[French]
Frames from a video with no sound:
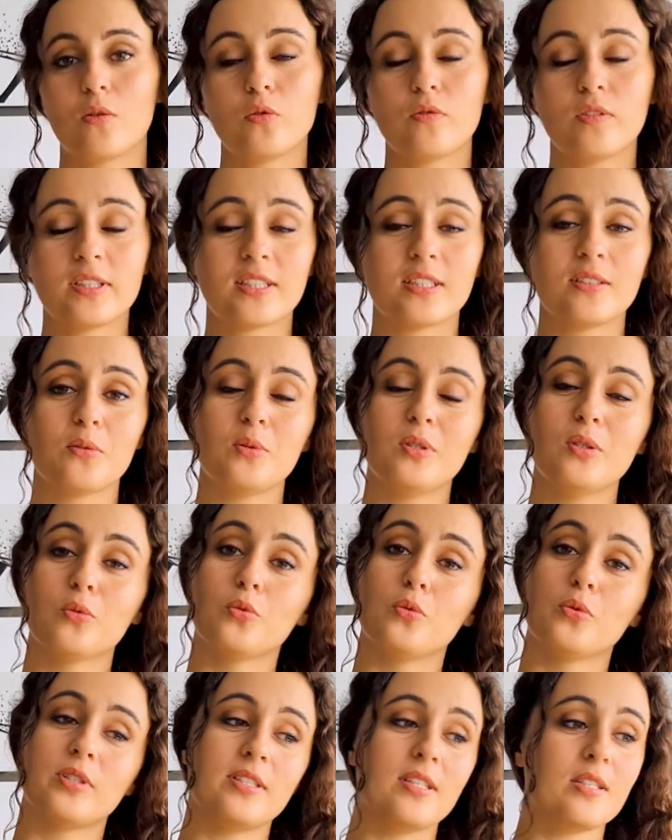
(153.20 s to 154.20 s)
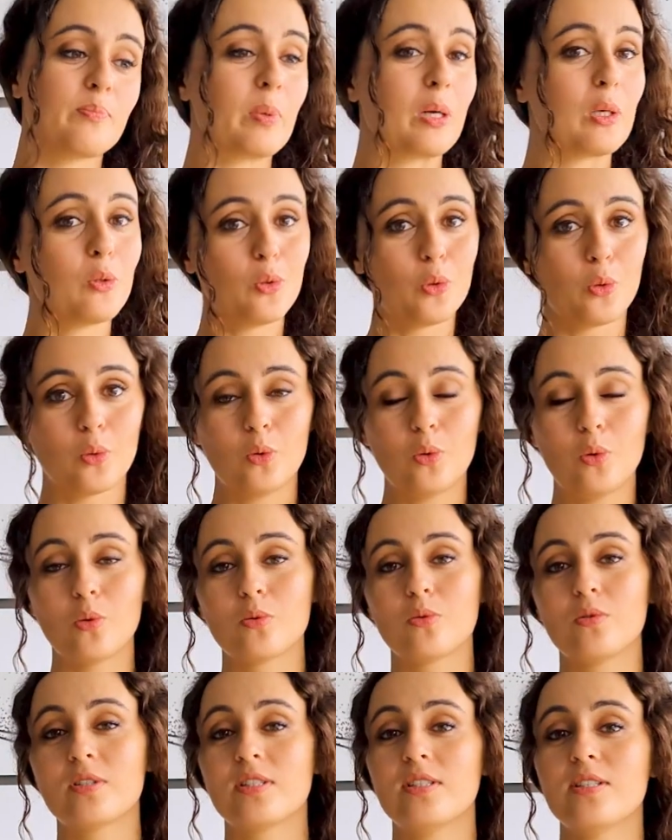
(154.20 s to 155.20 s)
en Nouvelle-Calédonie, on n'utilise pas l'euro,
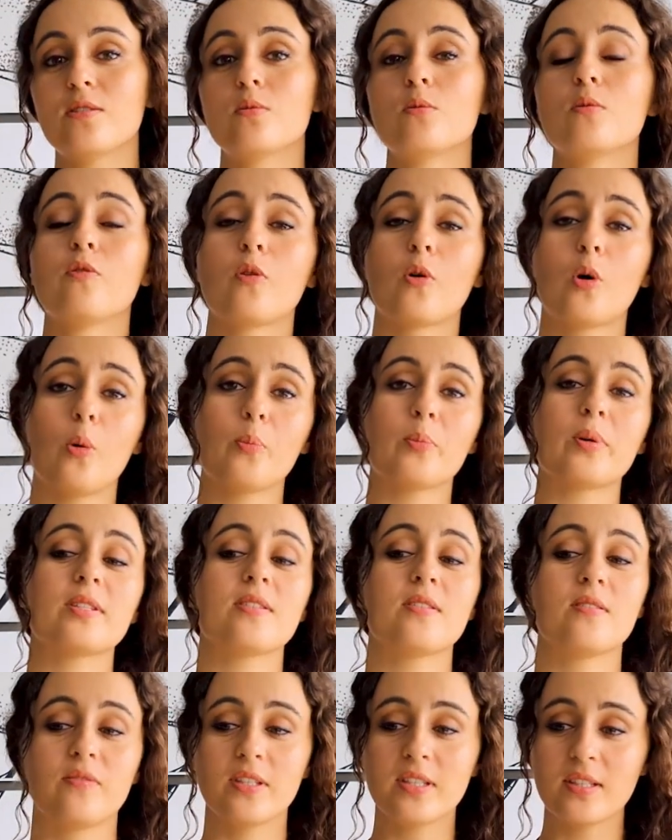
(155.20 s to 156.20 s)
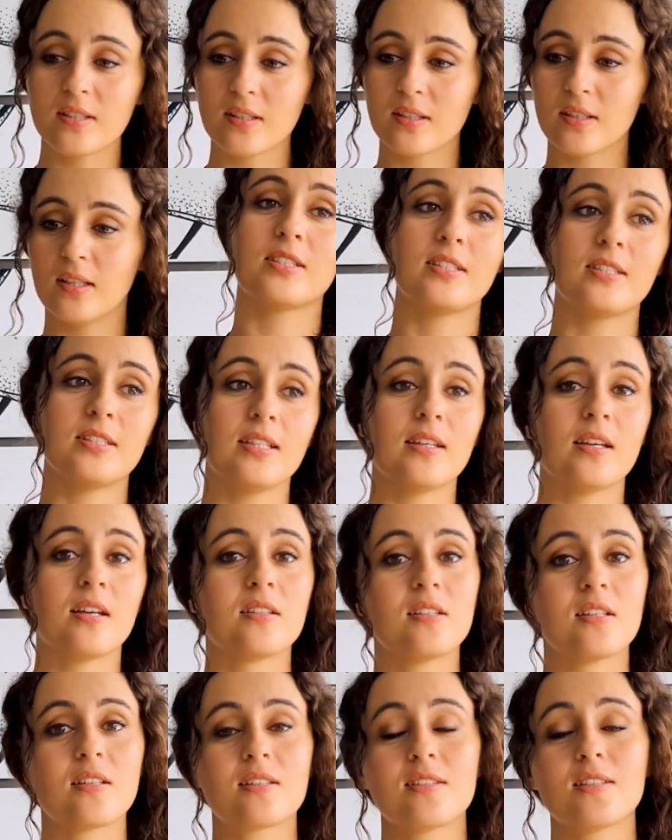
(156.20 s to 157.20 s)
on utilise le franc pacifique qui est
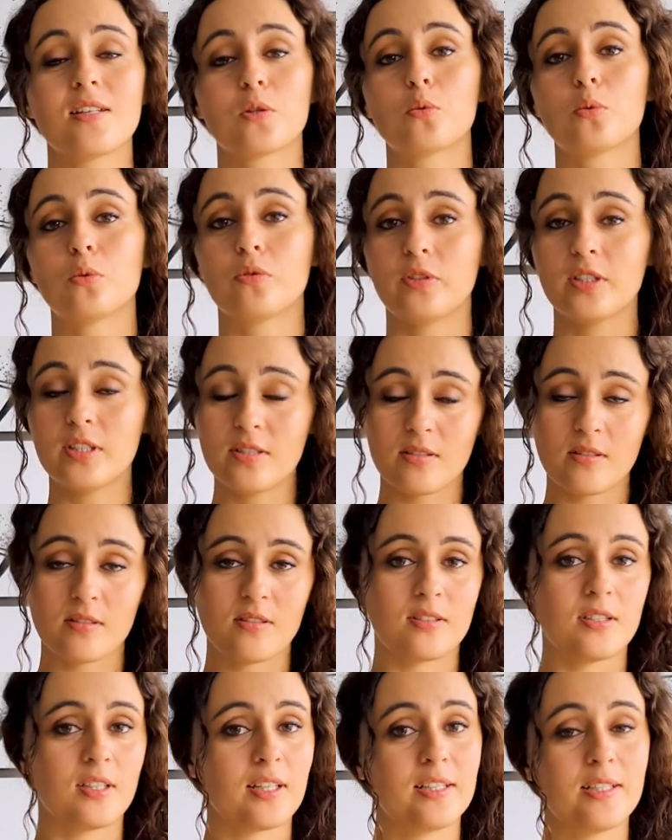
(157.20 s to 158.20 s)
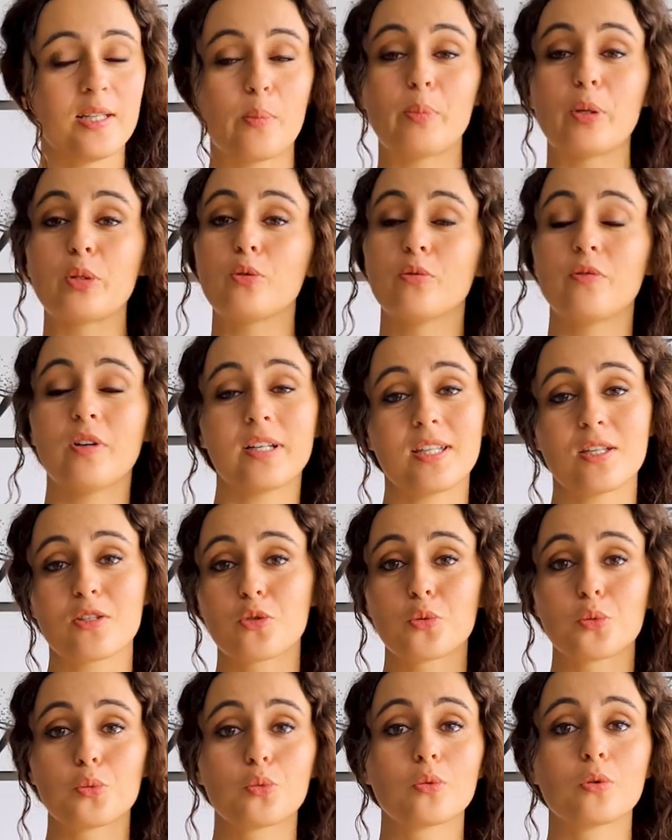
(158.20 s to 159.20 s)
indexé à taux fixe, c'est-à-dire qu'il n'y a pas de
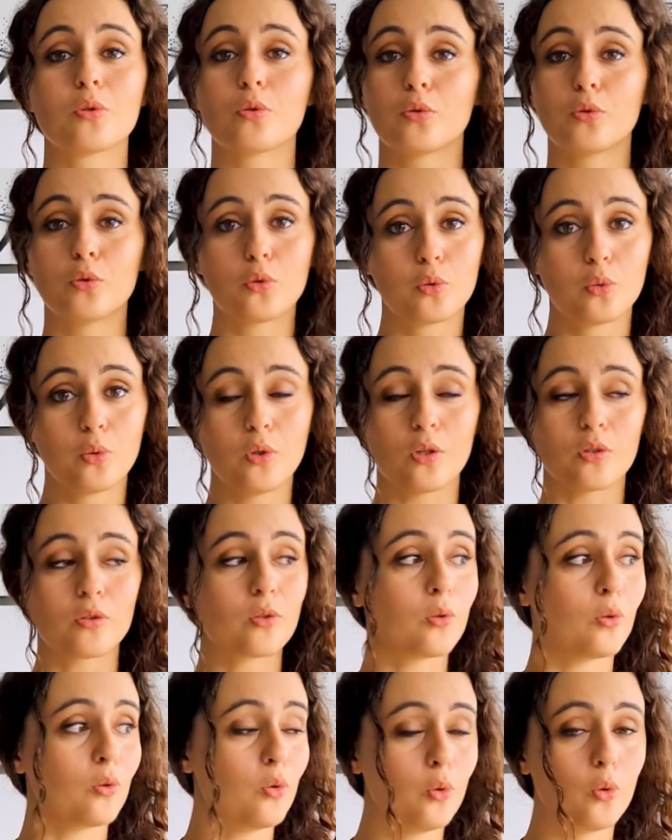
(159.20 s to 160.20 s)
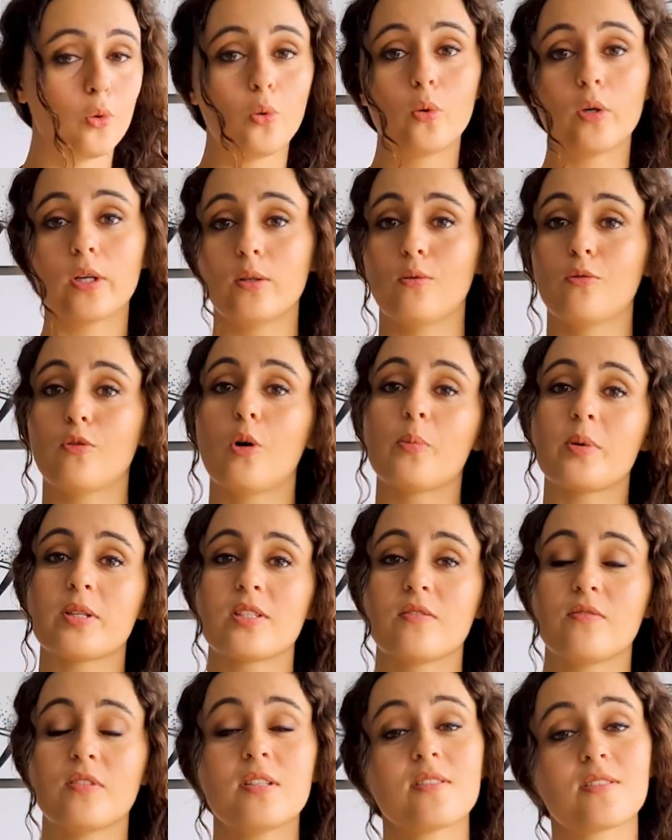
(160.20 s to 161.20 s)
variation euh, de cours entre l'euro et le franc
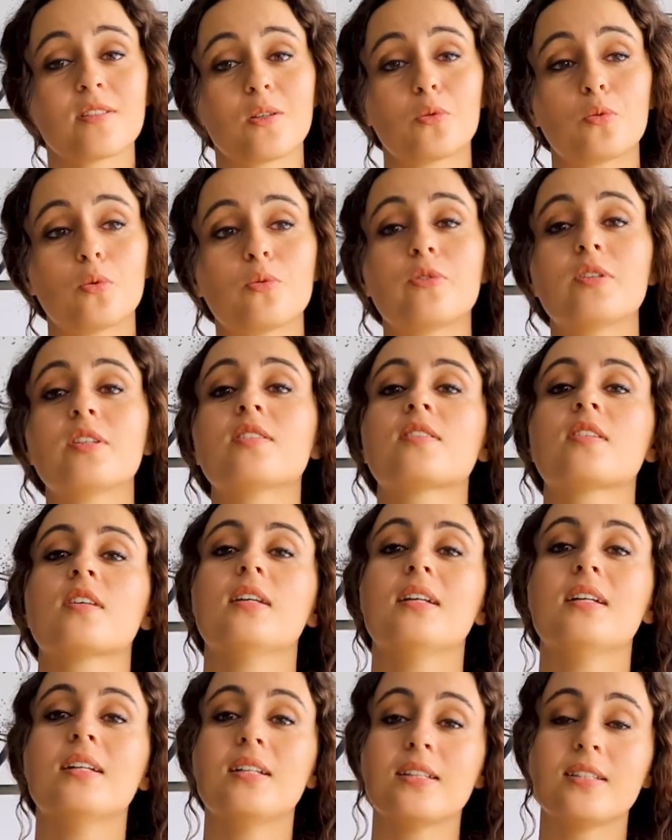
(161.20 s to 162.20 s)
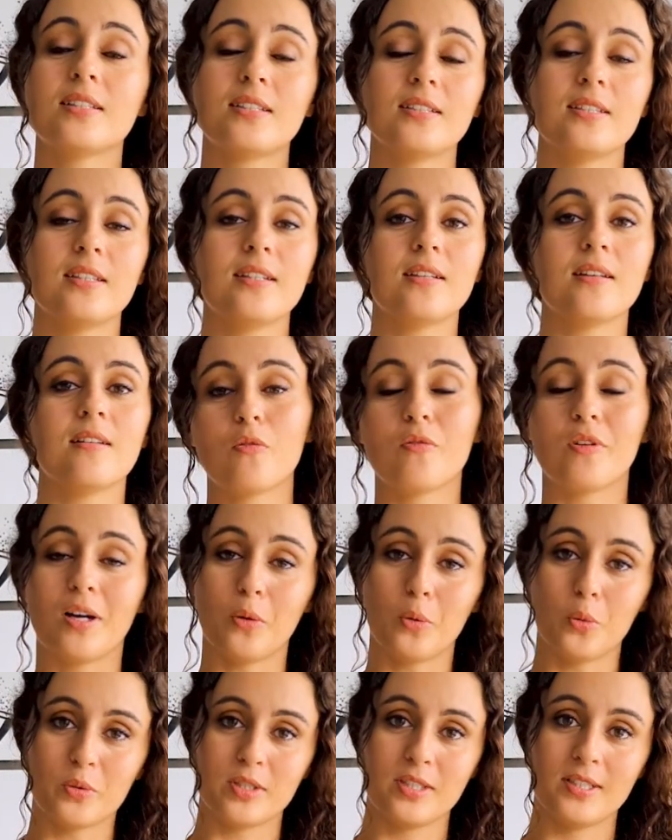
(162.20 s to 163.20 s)
pacifique, c'est un taux fixe qui est, on va
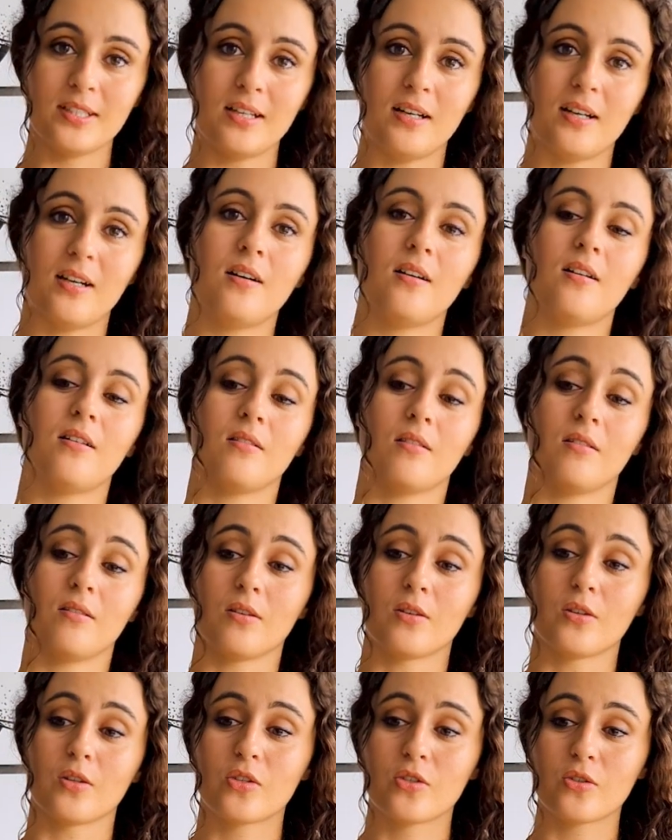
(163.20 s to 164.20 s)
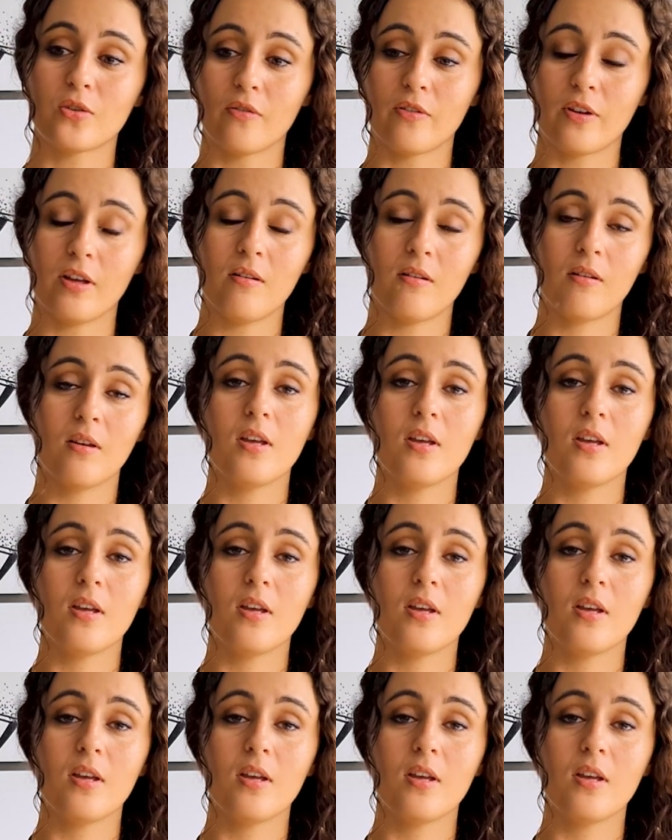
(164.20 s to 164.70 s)
arrondir à 120. Euh,